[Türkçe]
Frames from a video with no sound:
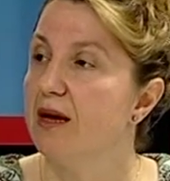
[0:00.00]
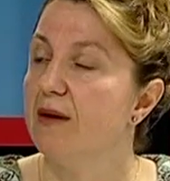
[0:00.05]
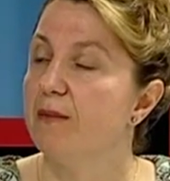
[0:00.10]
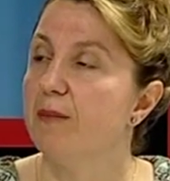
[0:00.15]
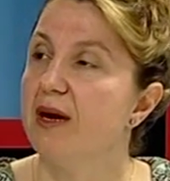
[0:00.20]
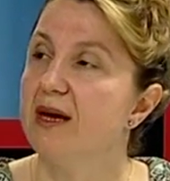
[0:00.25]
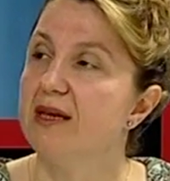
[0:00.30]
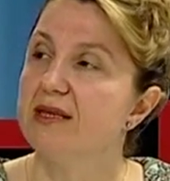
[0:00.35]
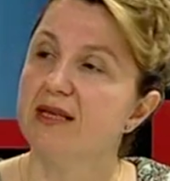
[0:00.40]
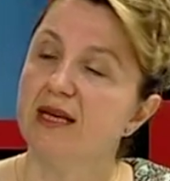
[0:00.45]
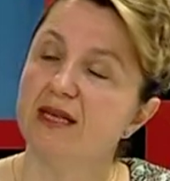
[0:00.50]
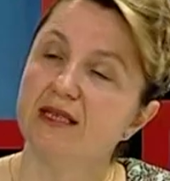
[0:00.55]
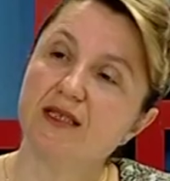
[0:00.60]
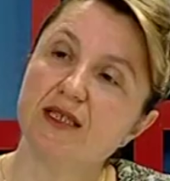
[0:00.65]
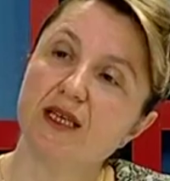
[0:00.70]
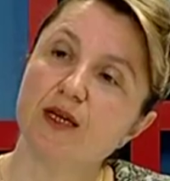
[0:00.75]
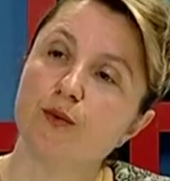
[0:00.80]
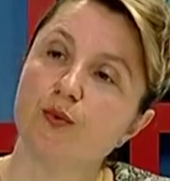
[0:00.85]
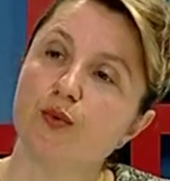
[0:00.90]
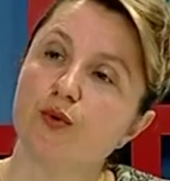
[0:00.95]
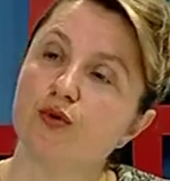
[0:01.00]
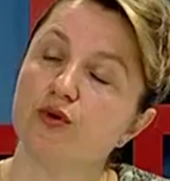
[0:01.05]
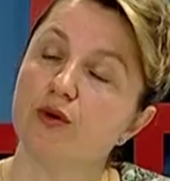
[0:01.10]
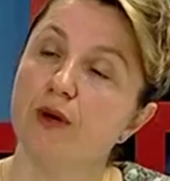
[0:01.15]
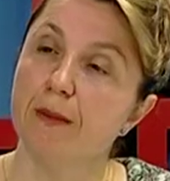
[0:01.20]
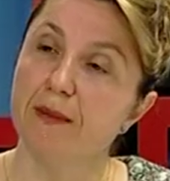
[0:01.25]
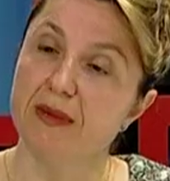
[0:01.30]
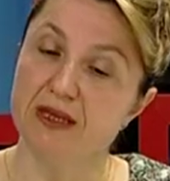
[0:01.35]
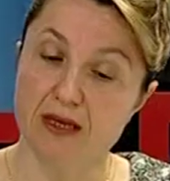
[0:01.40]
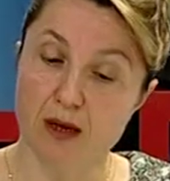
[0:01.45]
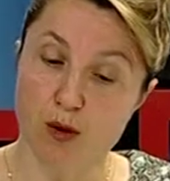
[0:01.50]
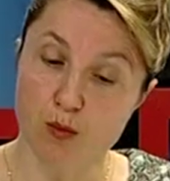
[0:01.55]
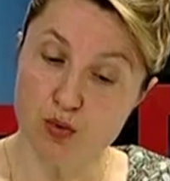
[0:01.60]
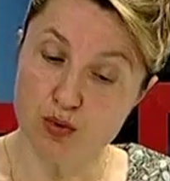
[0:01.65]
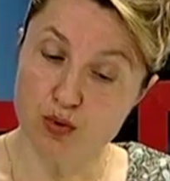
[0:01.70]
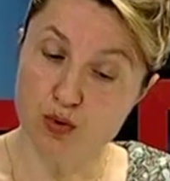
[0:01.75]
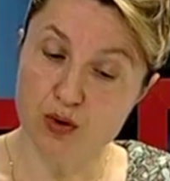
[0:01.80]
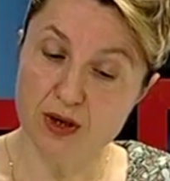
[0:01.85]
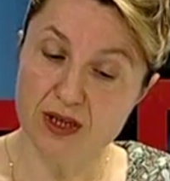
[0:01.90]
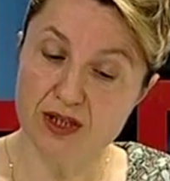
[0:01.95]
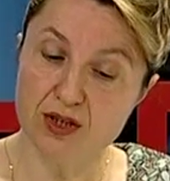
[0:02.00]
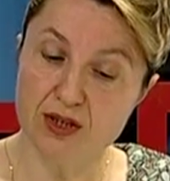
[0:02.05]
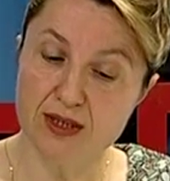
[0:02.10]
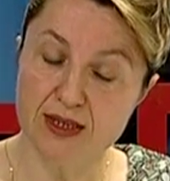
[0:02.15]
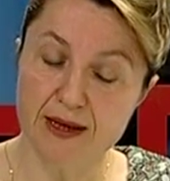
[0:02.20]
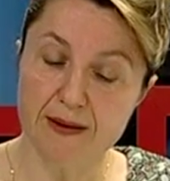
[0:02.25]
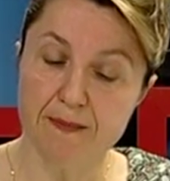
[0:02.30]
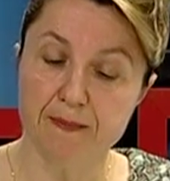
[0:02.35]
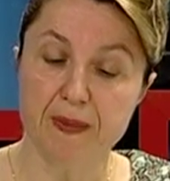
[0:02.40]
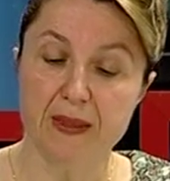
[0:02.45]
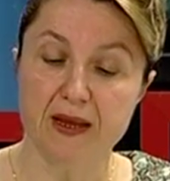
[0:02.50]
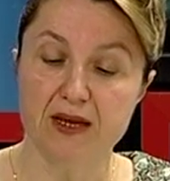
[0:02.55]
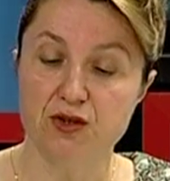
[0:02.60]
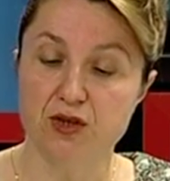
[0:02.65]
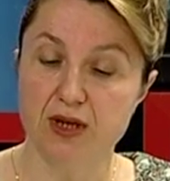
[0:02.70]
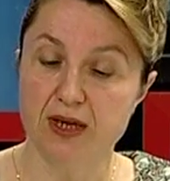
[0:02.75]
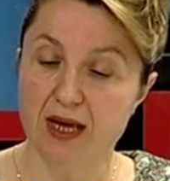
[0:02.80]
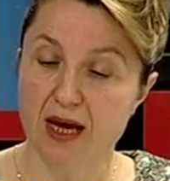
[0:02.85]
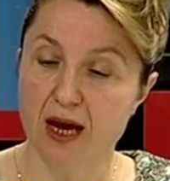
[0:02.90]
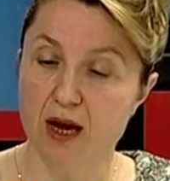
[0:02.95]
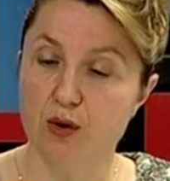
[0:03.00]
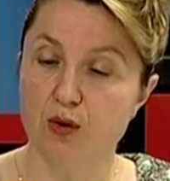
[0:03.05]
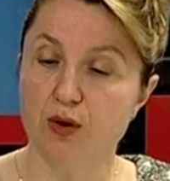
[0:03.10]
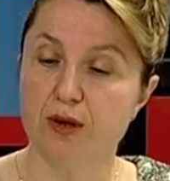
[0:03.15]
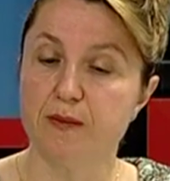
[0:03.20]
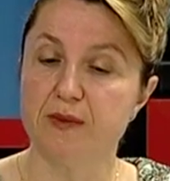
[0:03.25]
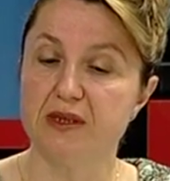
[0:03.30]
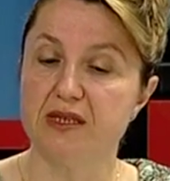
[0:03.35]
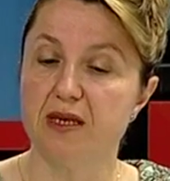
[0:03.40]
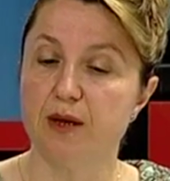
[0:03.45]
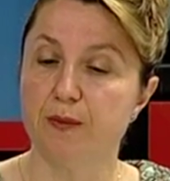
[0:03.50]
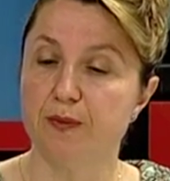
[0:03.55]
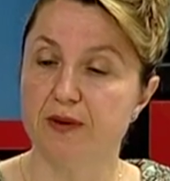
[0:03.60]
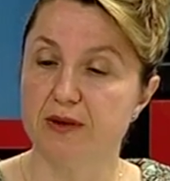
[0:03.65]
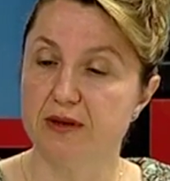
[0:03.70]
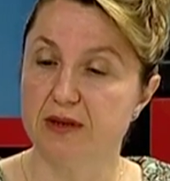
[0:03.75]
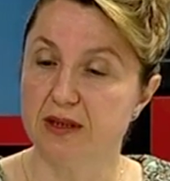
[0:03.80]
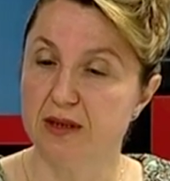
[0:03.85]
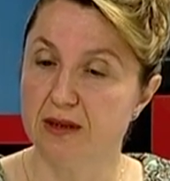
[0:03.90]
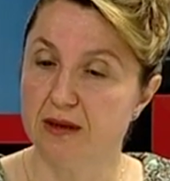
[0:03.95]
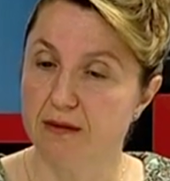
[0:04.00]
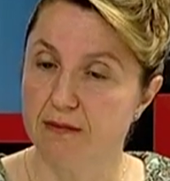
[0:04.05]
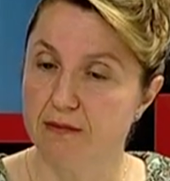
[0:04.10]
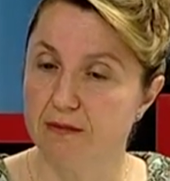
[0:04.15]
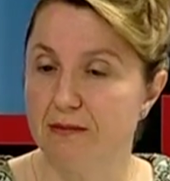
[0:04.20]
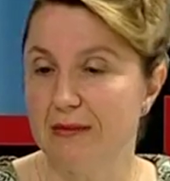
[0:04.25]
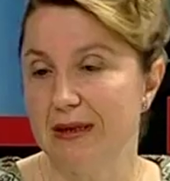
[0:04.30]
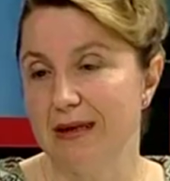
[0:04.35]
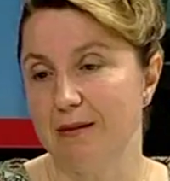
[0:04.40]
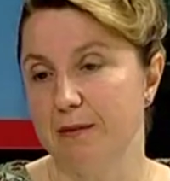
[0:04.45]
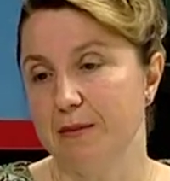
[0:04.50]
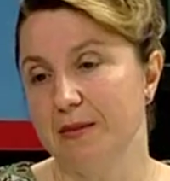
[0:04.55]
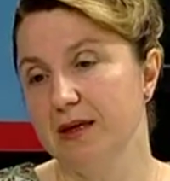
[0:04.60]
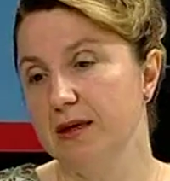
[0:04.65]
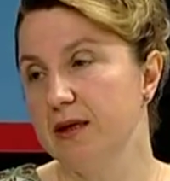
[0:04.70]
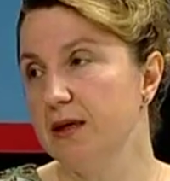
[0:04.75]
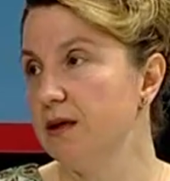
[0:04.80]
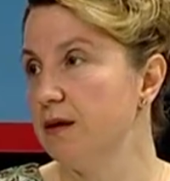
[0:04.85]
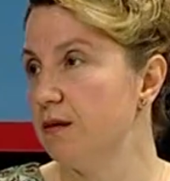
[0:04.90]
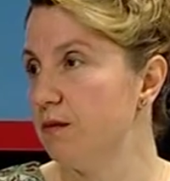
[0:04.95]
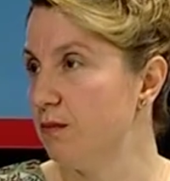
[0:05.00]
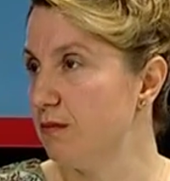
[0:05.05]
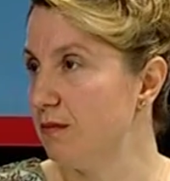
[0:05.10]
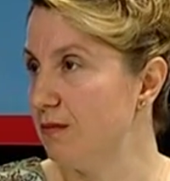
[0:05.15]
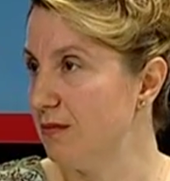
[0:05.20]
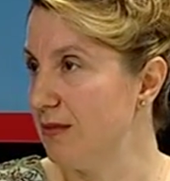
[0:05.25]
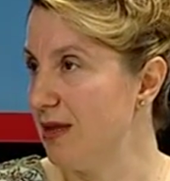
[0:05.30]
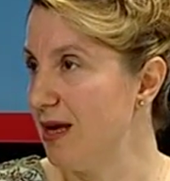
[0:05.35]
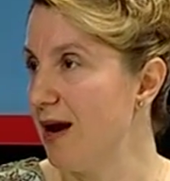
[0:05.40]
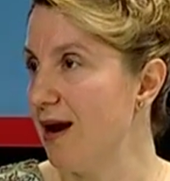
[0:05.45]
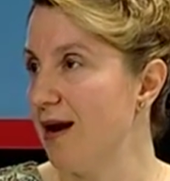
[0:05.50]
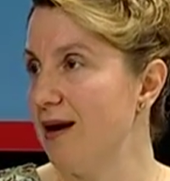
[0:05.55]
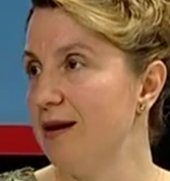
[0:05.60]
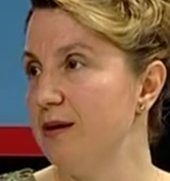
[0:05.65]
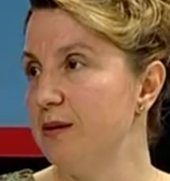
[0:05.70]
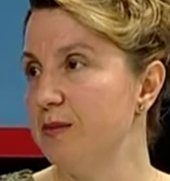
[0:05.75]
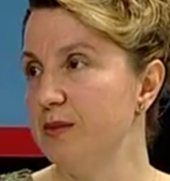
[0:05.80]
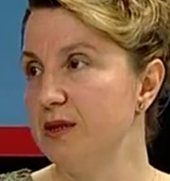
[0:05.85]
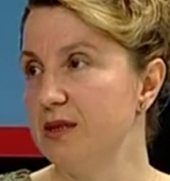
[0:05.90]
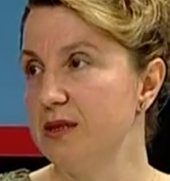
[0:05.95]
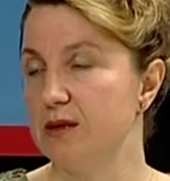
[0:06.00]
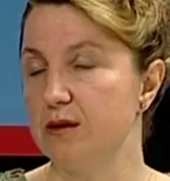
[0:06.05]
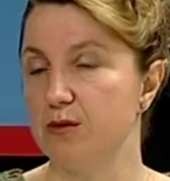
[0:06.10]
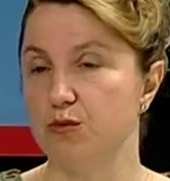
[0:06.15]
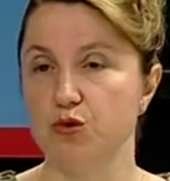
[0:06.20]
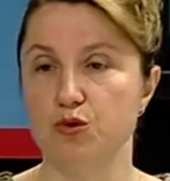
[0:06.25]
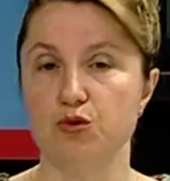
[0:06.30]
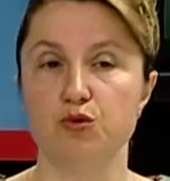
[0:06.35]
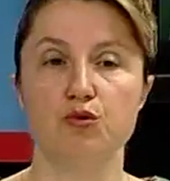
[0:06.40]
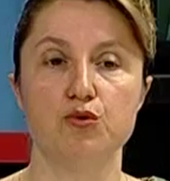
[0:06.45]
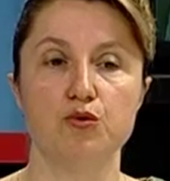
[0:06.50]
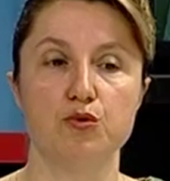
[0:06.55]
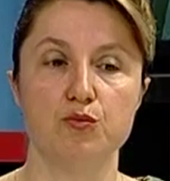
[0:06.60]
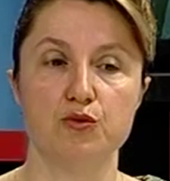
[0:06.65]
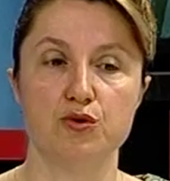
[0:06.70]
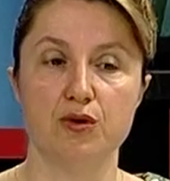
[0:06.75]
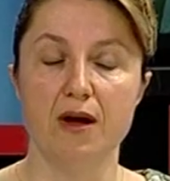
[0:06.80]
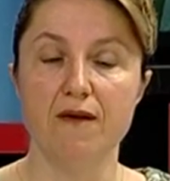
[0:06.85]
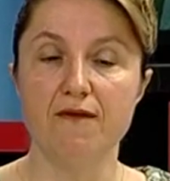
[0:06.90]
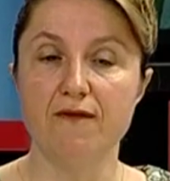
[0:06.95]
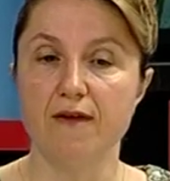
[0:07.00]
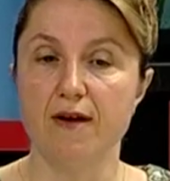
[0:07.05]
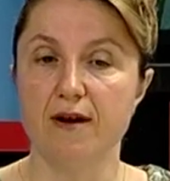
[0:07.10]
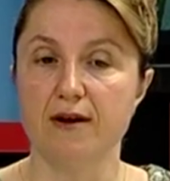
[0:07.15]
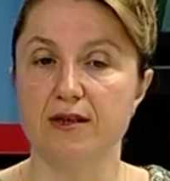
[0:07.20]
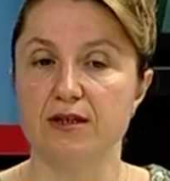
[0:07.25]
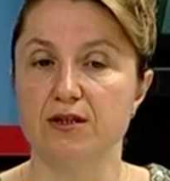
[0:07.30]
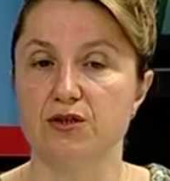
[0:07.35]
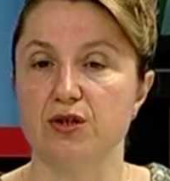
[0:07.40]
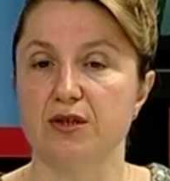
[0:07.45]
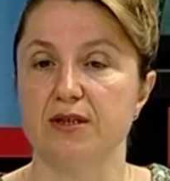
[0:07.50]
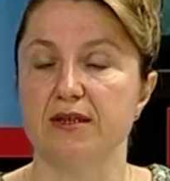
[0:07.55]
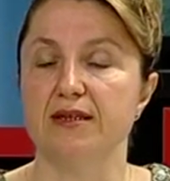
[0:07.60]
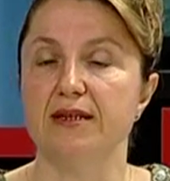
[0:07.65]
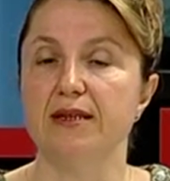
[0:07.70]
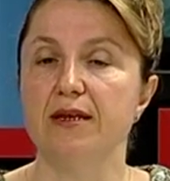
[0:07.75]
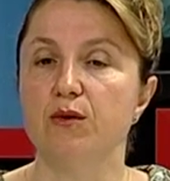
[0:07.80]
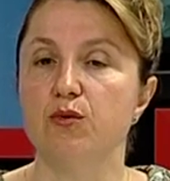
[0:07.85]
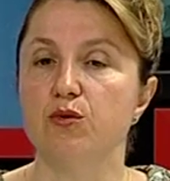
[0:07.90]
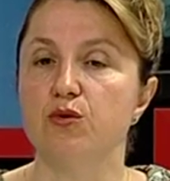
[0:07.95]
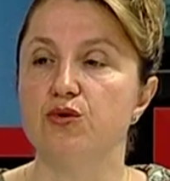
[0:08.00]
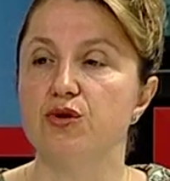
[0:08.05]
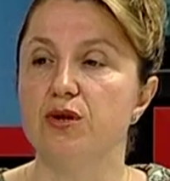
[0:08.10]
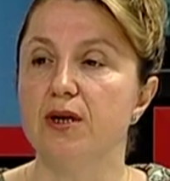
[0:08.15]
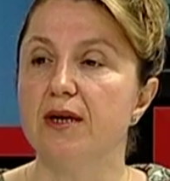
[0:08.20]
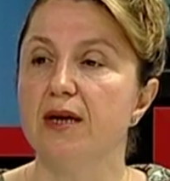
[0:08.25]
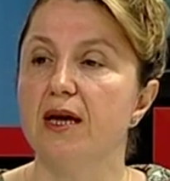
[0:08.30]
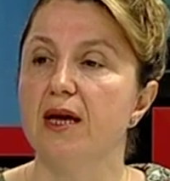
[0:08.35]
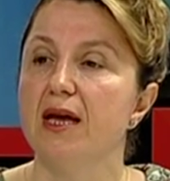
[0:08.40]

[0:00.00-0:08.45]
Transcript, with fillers: Bazen şey yapıyoruz. Mesela bu süreçte şeker yüklemesi yapıldı diyelim ki değerlerimiz düşündüğümüzden farklı çıktı. Ne olacak?